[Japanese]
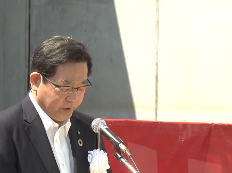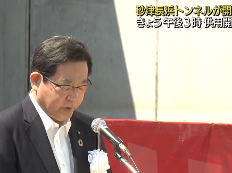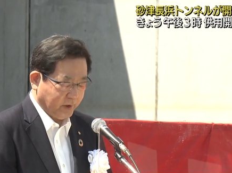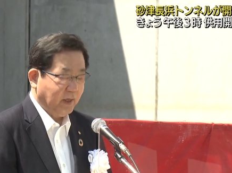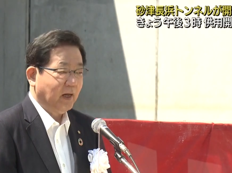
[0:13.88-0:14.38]

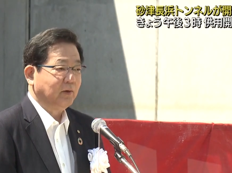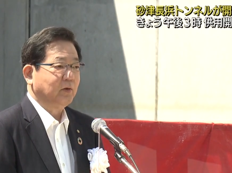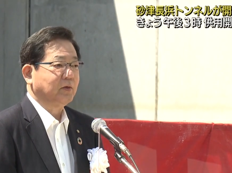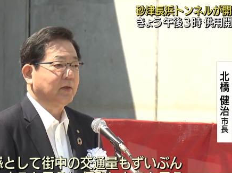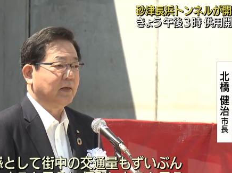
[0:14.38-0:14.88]
実感
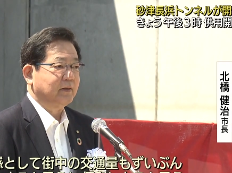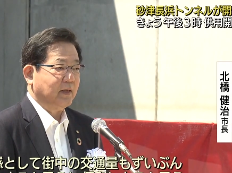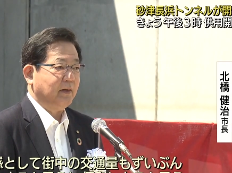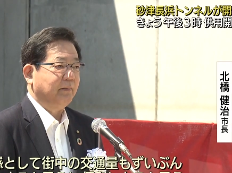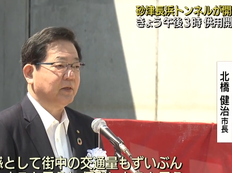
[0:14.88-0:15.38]
としてです
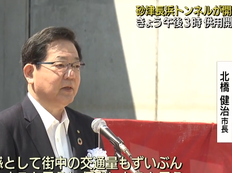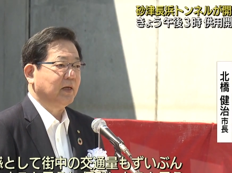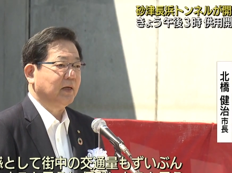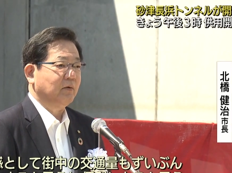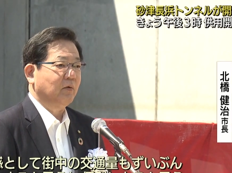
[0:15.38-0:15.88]
ね、街
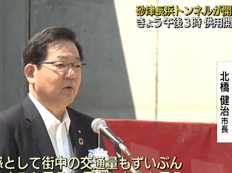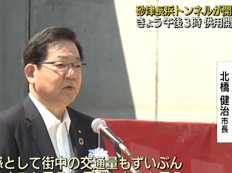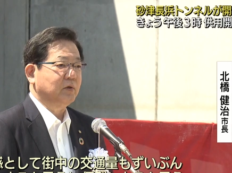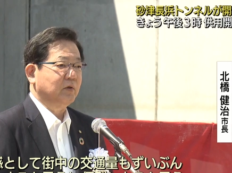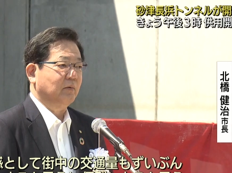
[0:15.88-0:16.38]
中の
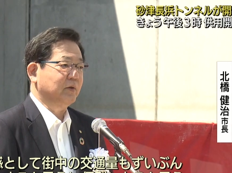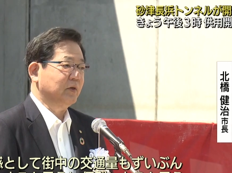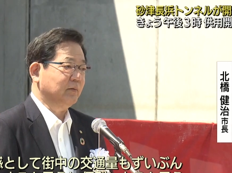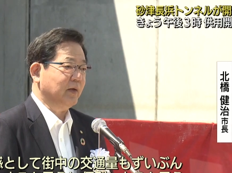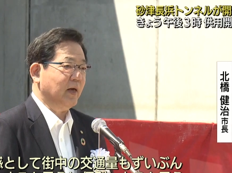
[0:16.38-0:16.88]
交通量も
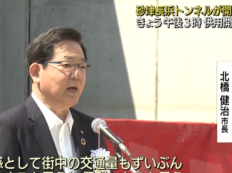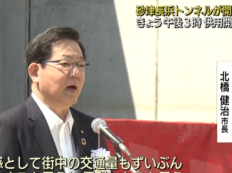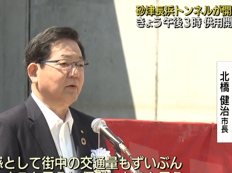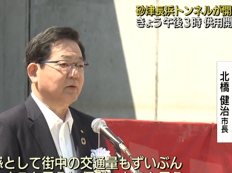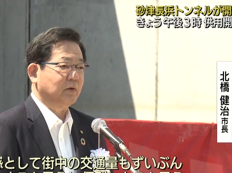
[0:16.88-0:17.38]
随分変
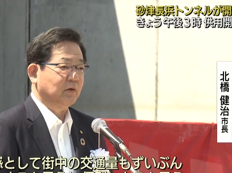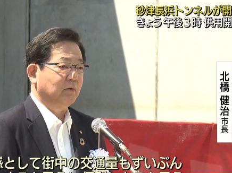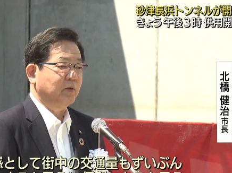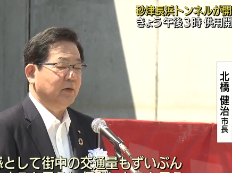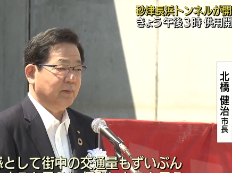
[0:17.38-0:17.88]
化をする
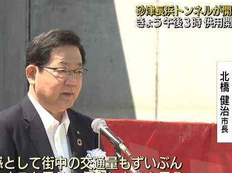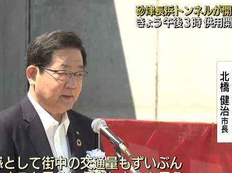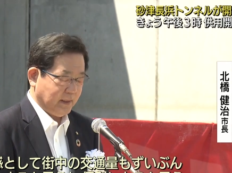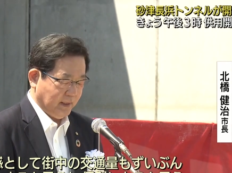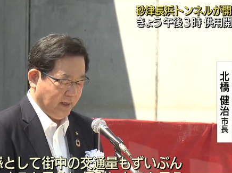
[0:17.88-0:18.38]
と思います
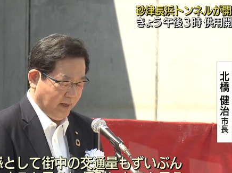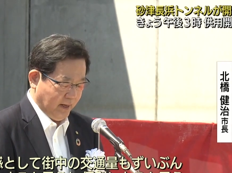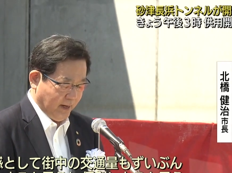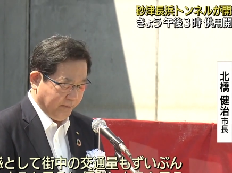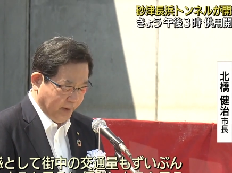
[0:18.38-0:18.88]
し、
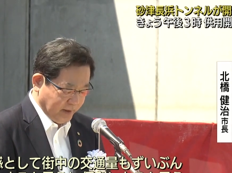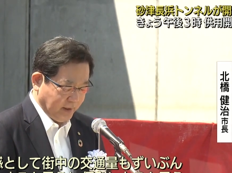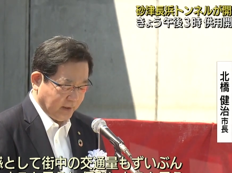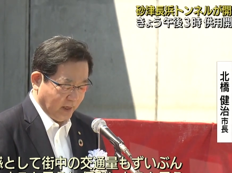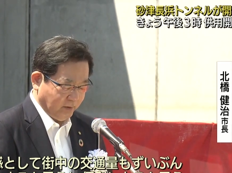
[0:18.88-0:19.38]
え便
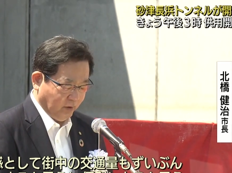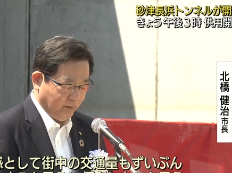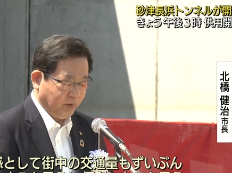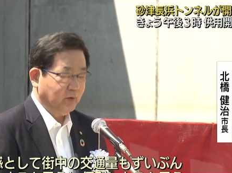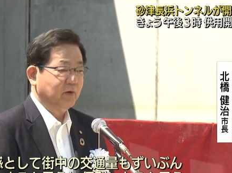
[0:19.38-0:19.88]
利になると
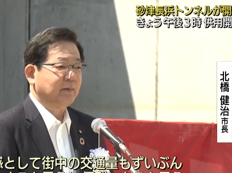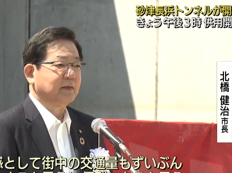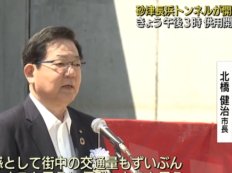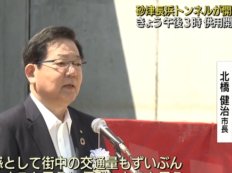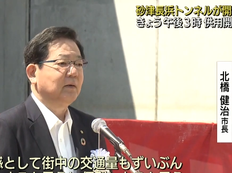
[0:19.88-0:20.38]
思っておりま
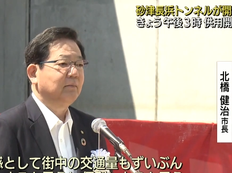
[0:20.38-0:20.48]
す。